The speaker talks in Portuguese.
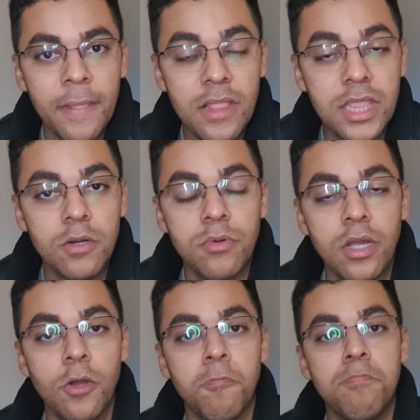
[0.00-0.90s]
Então
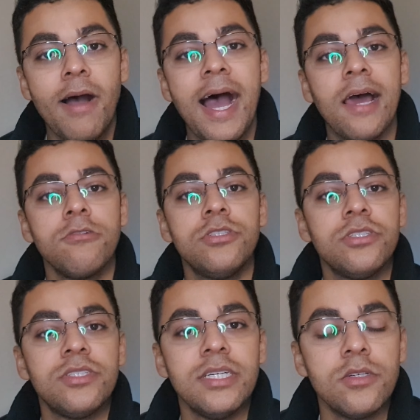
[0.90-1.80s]
eu paro de
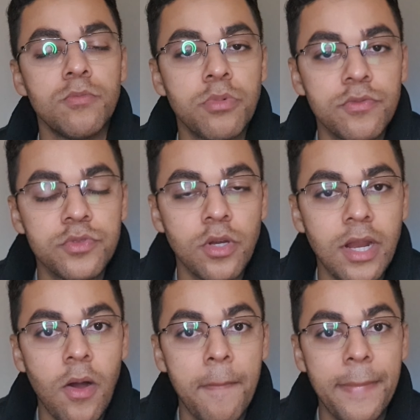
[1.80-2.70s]
ser um
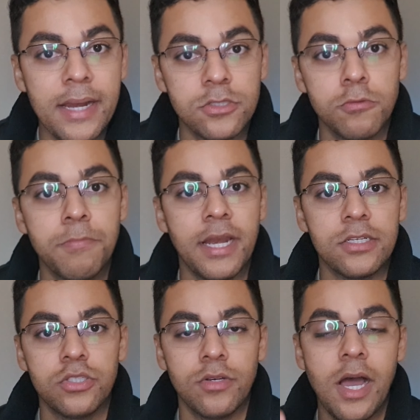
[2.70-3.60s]
profissional apenas
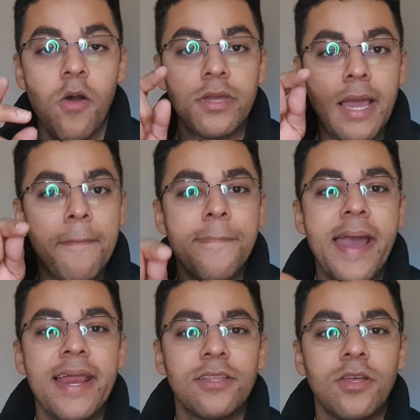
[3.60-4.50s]
operacional que
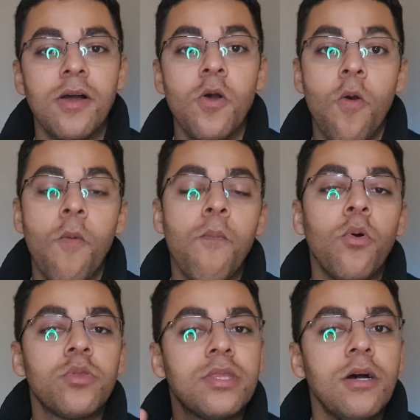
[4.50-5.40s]
aperta um
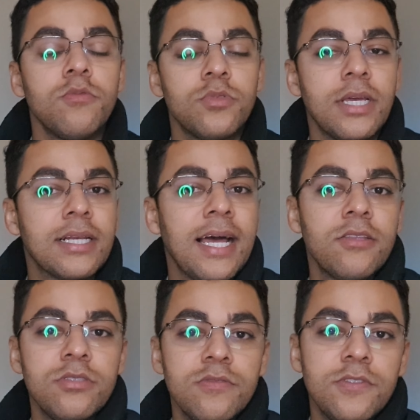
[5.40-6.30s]
botão no
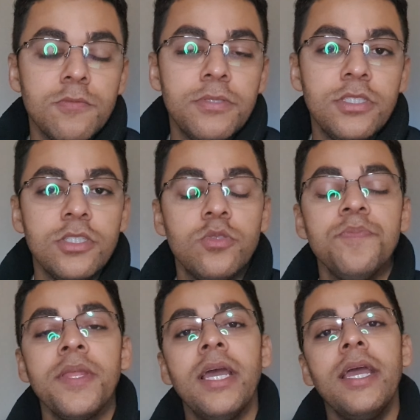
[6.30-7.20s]
teclado e envia um pedido
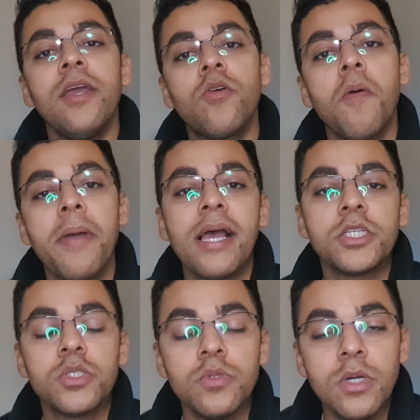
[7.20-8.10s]
e
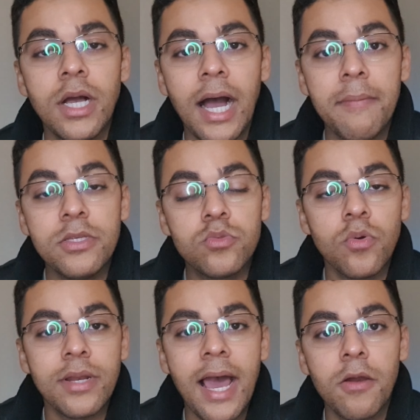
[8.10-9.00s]
começo a me
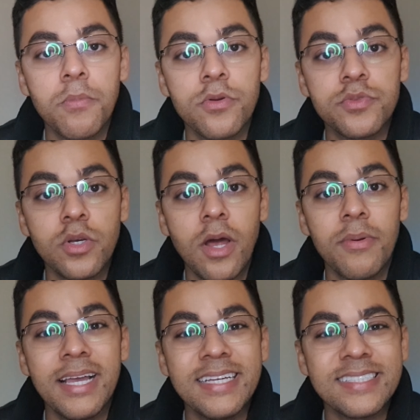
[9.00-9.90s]
tornar um
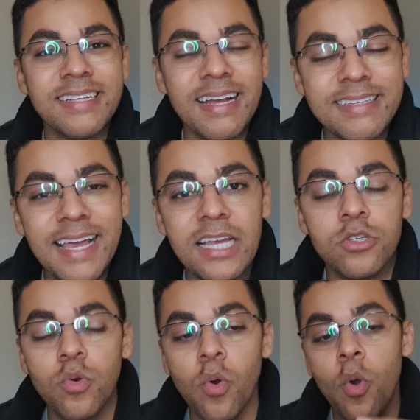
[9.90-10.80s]
profissional
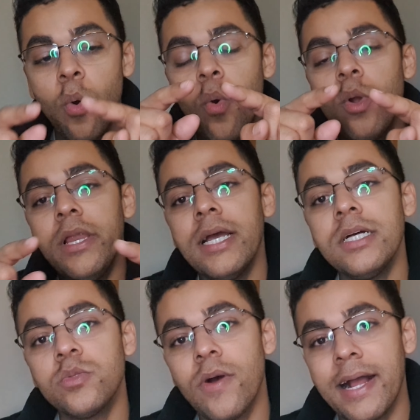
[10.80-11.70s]
estratégico,
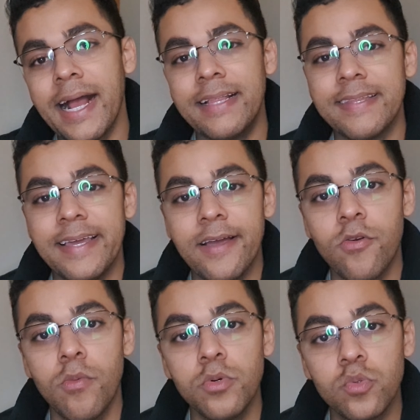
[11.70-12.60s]
olhando a cadeia
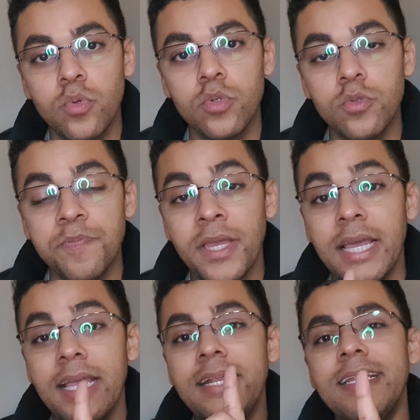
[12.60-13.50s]
como todo
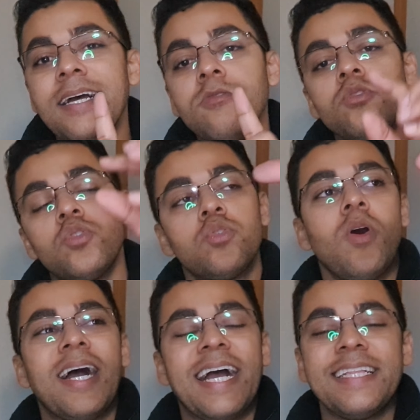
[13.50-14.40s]
e não
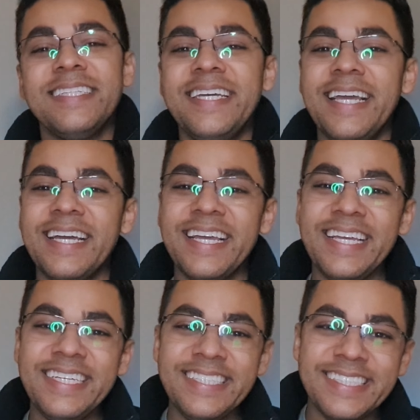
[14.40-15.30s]
só a cadeia
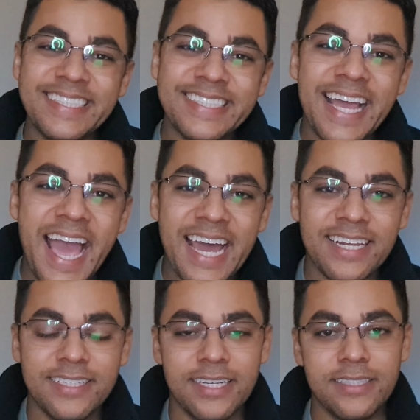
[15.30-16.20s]

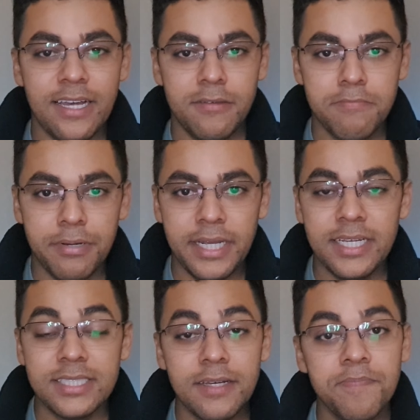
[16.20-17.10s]
interna da
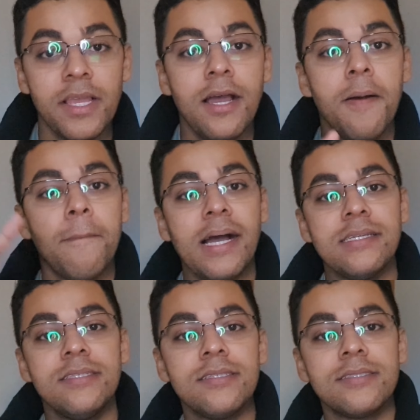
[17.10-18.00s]
empresa,
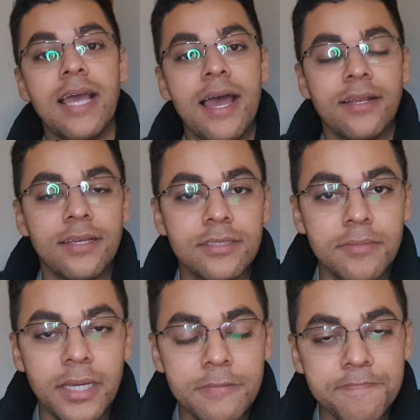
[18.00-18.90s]
mas externa
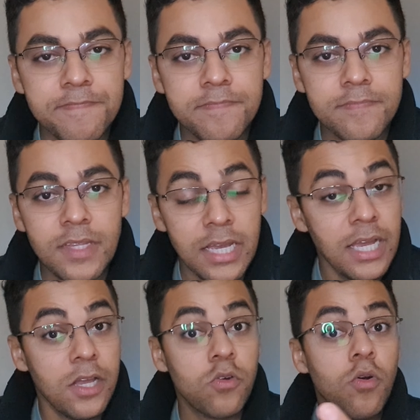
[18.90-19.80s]
também
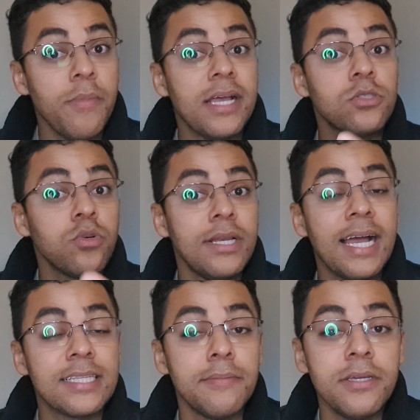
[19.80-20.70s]
eu começo a
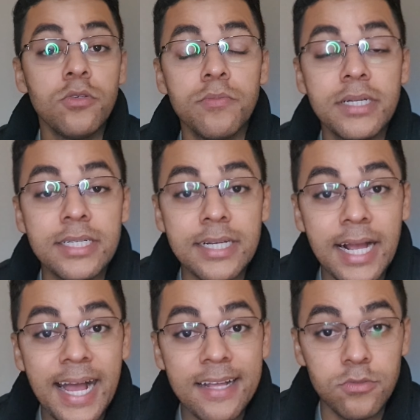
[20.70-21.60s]
olhar também o
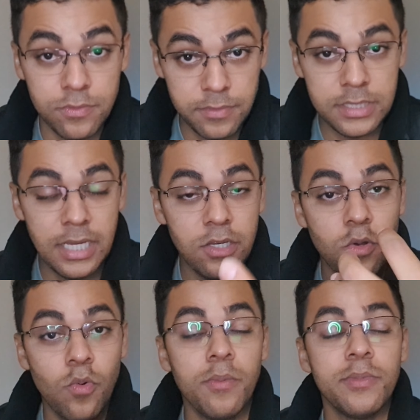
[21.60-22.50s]
mercado. E
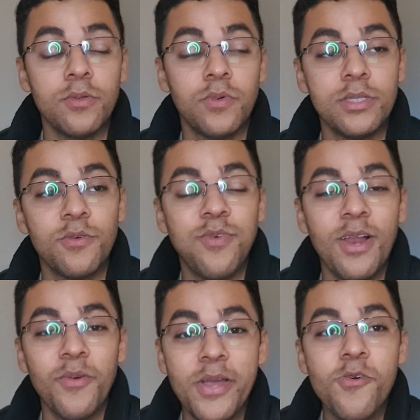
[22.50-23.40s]
aí, quando eu
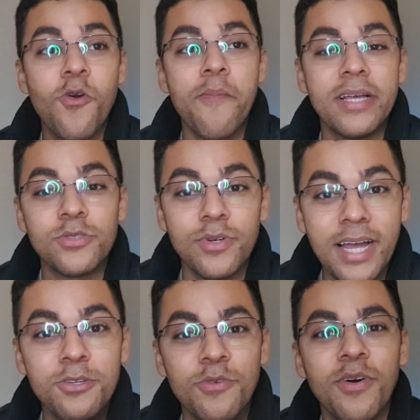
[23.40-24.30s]
falo eu começo a
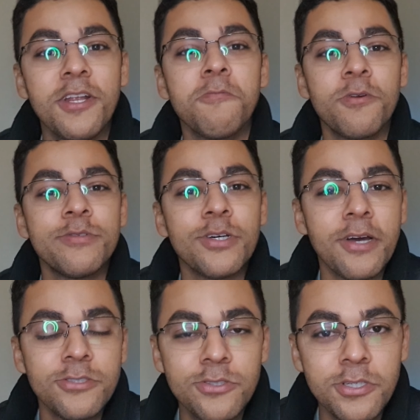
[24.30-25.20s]
olhar, eu estou falando
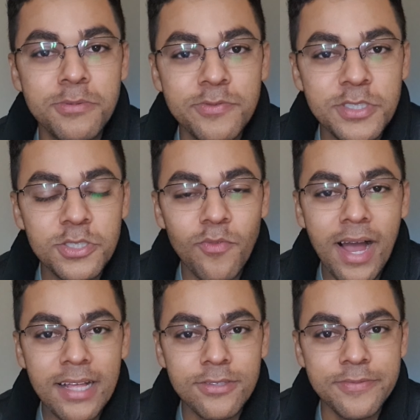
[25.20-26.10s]
profissional de
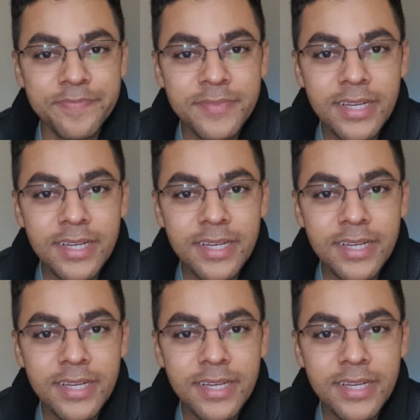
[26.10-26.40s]
2024.